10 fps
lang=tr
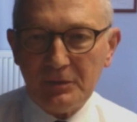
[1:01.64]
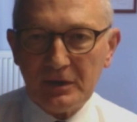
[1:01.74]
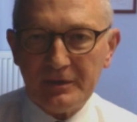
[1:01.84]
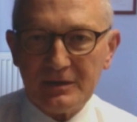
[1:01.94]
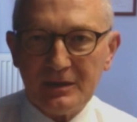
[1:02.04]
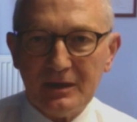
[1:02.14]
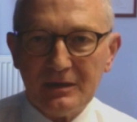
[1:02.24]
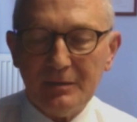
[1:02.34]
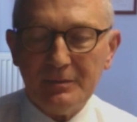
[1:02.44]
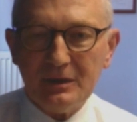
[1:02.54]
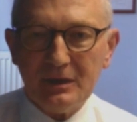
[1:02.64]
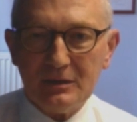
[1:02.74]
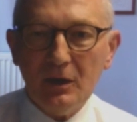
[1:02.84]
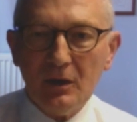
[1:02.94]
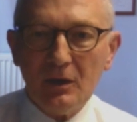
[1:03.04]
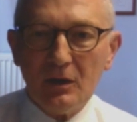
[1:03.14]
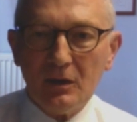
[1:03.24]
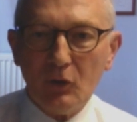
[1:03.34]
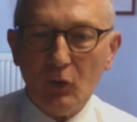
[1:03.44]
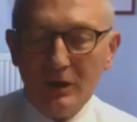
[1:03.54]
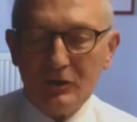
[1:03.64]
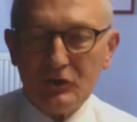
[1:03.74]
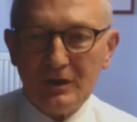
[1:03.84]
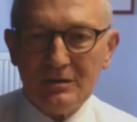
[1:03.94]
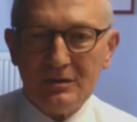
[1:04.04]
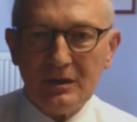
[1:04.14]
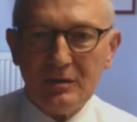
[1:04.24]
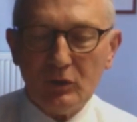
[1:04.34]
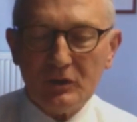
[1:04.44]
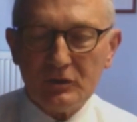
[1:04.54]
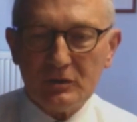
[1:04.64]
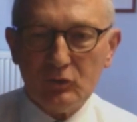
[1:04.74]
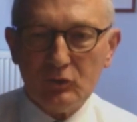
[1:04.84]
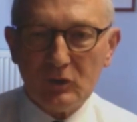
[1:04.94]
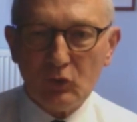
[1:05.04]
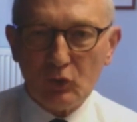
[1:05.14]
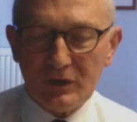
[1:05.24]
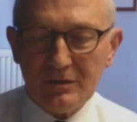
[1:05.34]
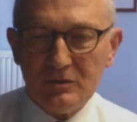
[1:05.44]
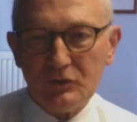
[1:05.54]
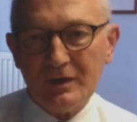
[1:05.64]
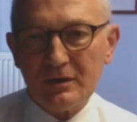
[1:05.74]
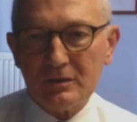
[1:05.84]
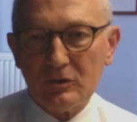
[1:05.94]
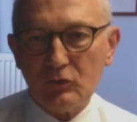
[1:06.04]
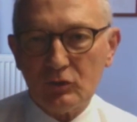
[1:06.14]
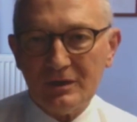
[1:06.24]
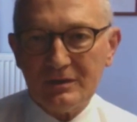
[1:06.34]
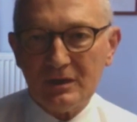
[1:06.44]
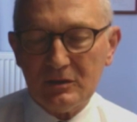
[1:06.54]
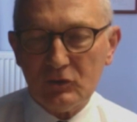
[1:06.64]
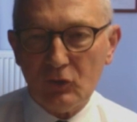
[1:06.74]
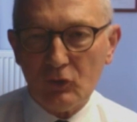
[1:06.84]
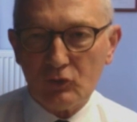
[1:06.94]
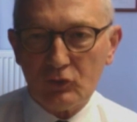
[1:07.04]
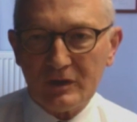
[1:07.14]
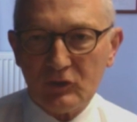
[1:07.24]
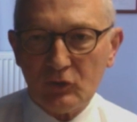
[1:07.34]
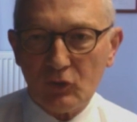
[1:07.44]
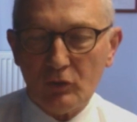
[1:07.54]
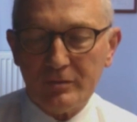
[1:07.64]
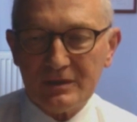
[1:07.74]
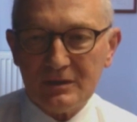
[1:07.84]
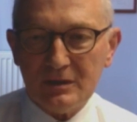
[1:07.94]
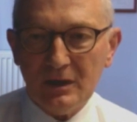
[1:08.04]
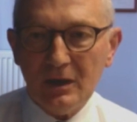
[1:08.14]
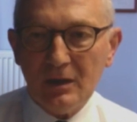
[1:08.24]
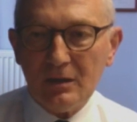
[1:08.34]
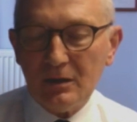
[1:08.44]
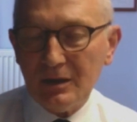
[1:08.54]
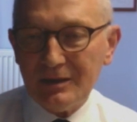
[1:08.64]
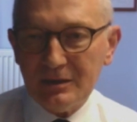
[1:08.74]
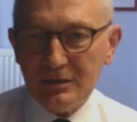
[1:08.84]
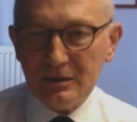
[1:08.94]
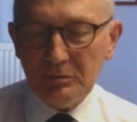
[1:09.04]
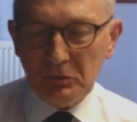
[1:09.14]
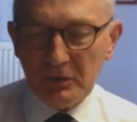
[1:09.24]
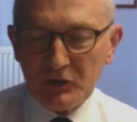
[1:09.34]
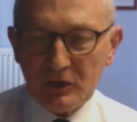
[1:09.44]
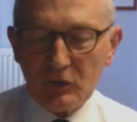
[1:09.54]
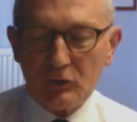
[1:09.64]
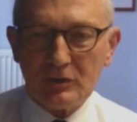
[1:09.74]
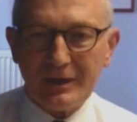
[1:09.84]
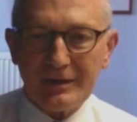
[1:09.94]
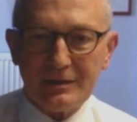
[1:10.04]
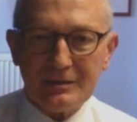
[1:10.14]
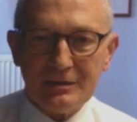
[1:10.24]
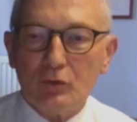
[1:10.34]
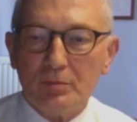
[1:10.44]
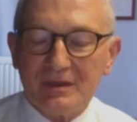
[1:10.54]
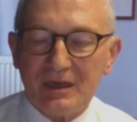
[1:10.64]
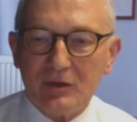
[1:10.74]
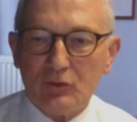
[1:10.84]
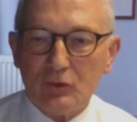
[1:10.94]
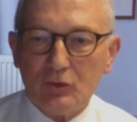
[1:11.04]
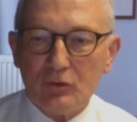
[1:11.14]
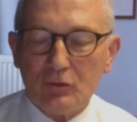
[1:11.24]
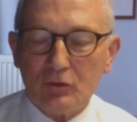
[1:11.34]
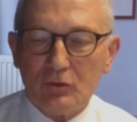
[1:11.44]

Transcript: parametrelerden bir tanesi. E, o açıdan da bu aşının %90 civarında nötralizan antikor üretiyor olması e, etkinliğinin bir başka göstergesi. Pazar günü e,